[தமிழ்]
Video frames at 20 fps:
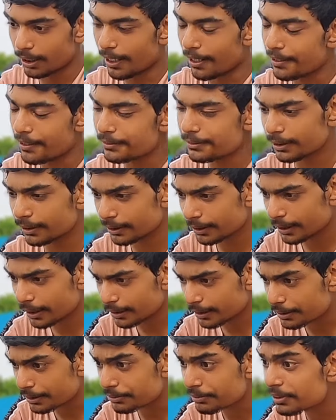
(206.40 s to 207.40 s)
அடுத்த
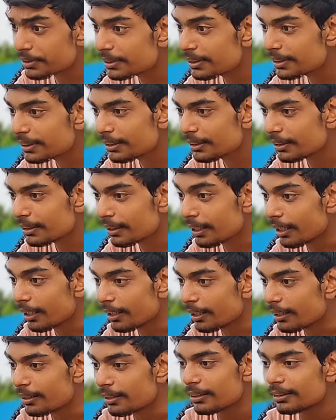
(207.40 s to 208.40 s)
கிராக்கர்ஸ் வந்து
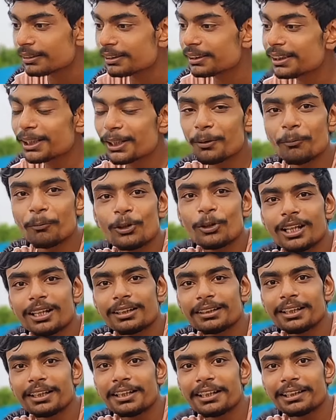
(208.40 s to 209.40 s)
இதுக்கு
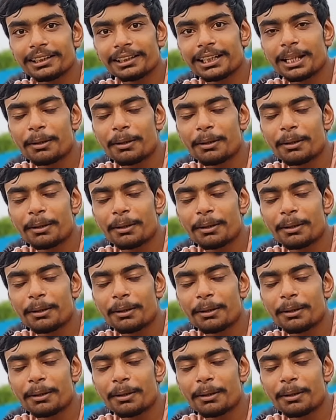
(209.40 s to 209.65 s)
முன்னாடிலாம்